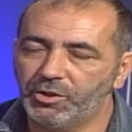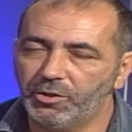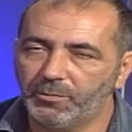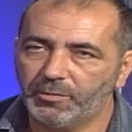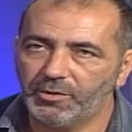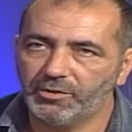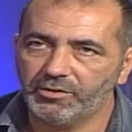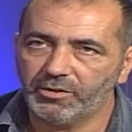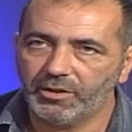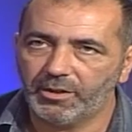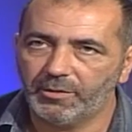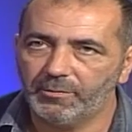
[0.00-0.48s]
yo
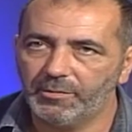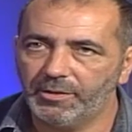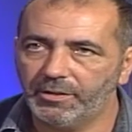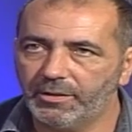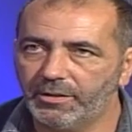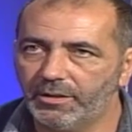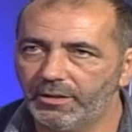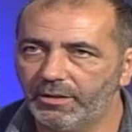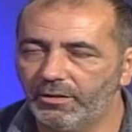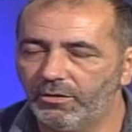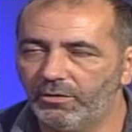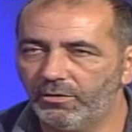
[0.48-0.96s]

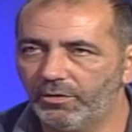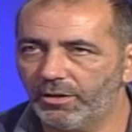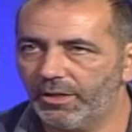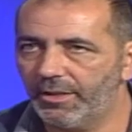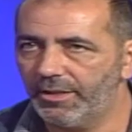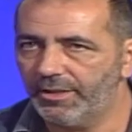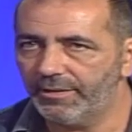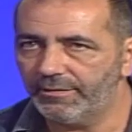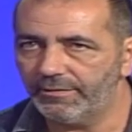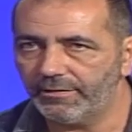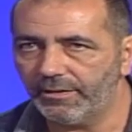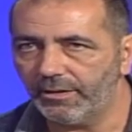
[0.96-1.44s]
personalmente lo que
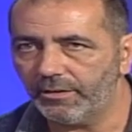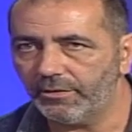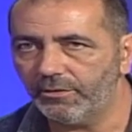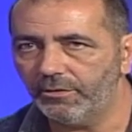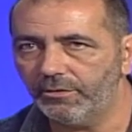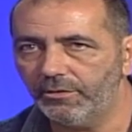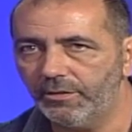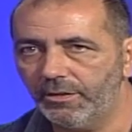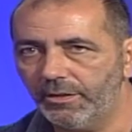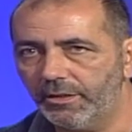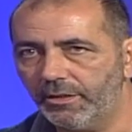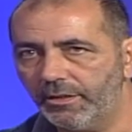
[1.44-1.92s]

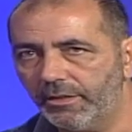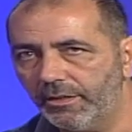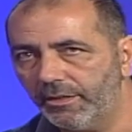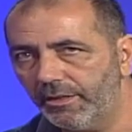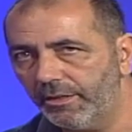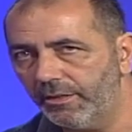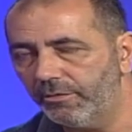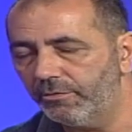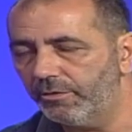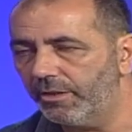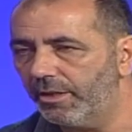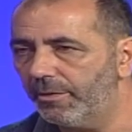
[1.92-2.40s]
destaco es
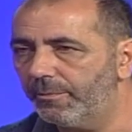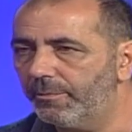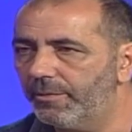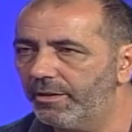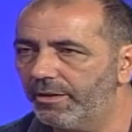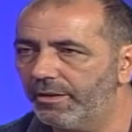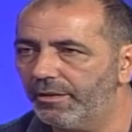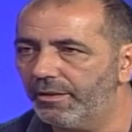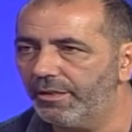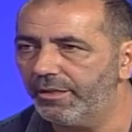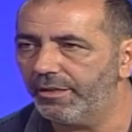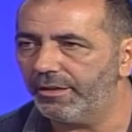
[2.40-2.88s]
que es una
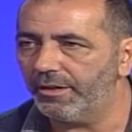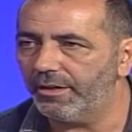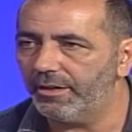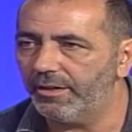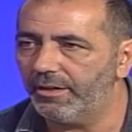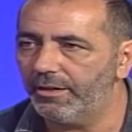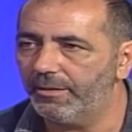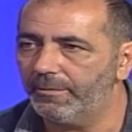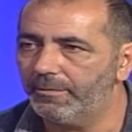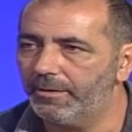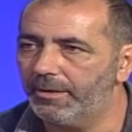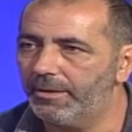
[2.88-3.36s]

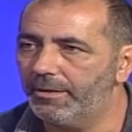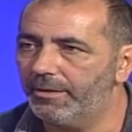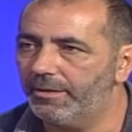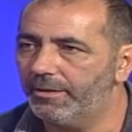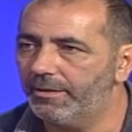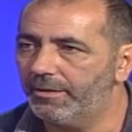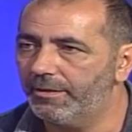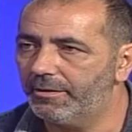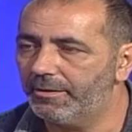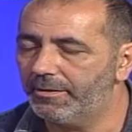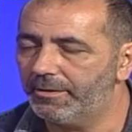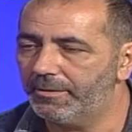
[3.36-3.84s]
experiencia,
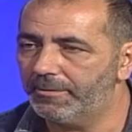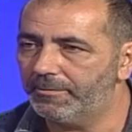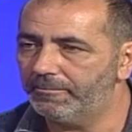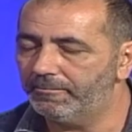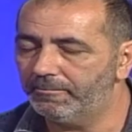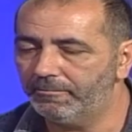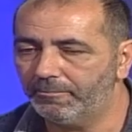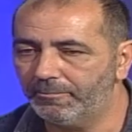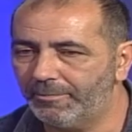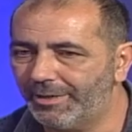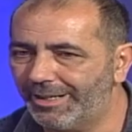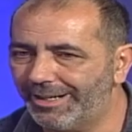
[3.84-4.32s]
eh,
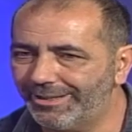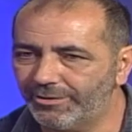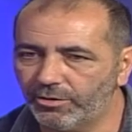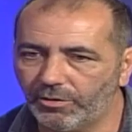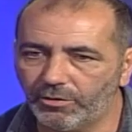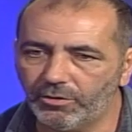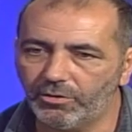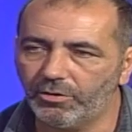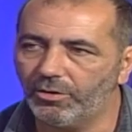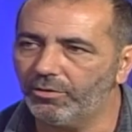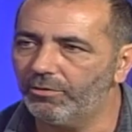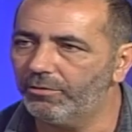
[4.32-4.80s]
para,
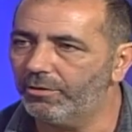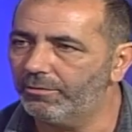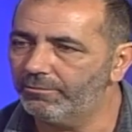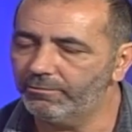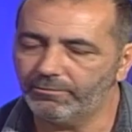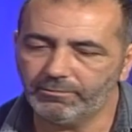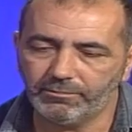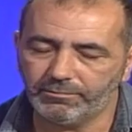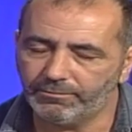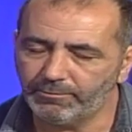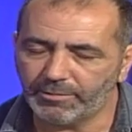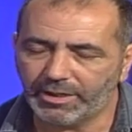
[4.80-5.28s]
todos los,
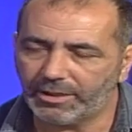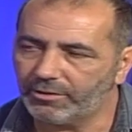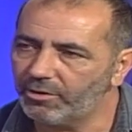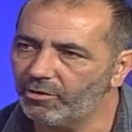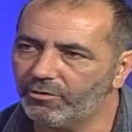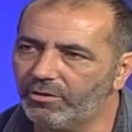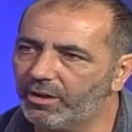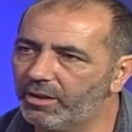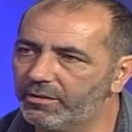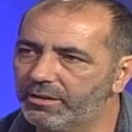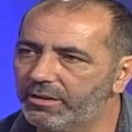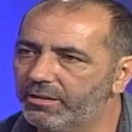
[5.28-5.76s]
mm, para
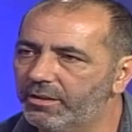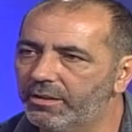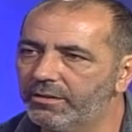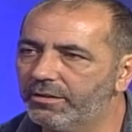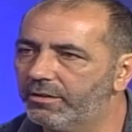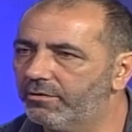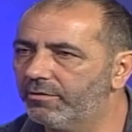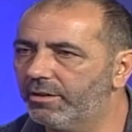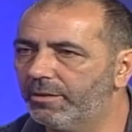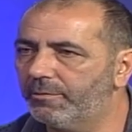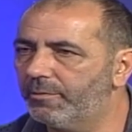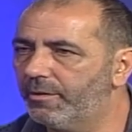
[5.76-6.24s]
todos los
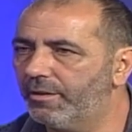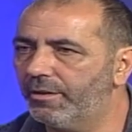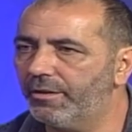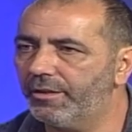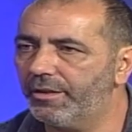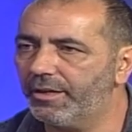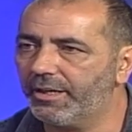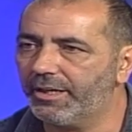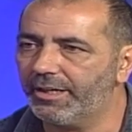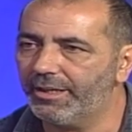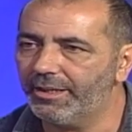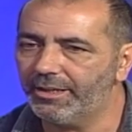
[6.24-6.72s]
asistentes, es una
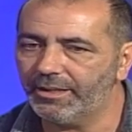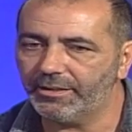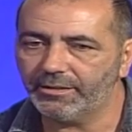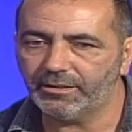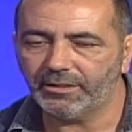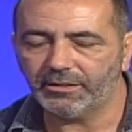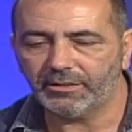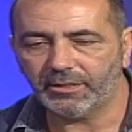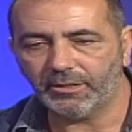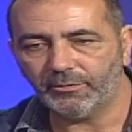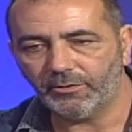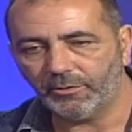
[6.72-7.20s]
experiencia que ya
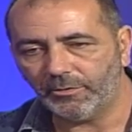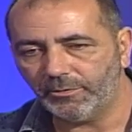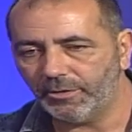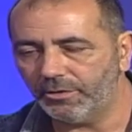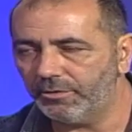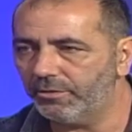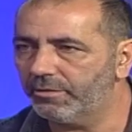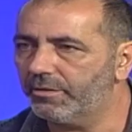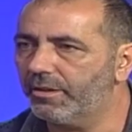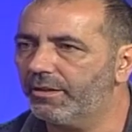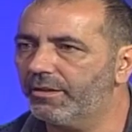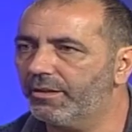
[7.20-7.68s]
se está
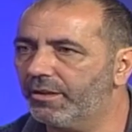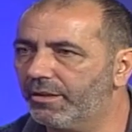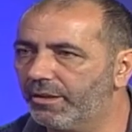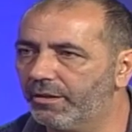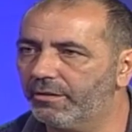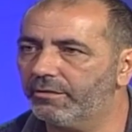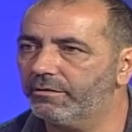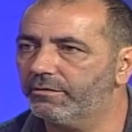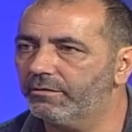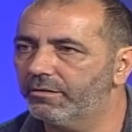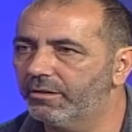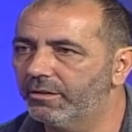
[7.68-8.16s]
volviendo
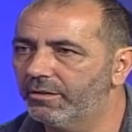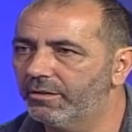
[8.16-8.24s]
tradición.